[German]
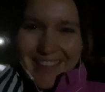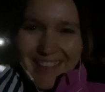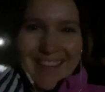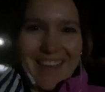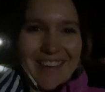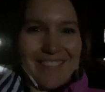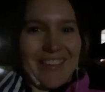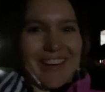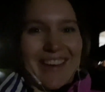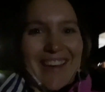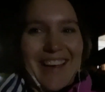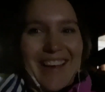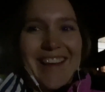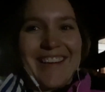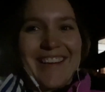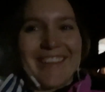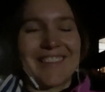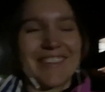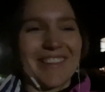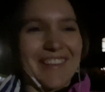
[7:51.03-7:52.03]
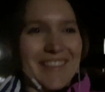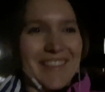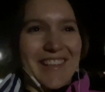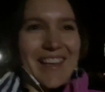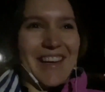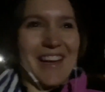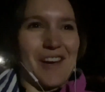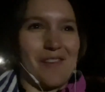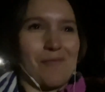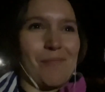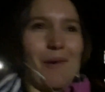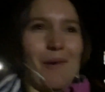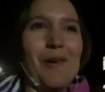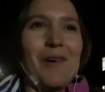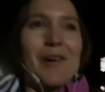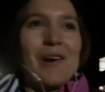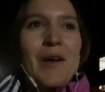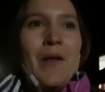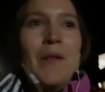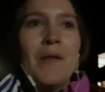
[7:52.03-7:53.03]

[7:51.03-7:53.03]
nehmen, gell? So ist ja der Spruch.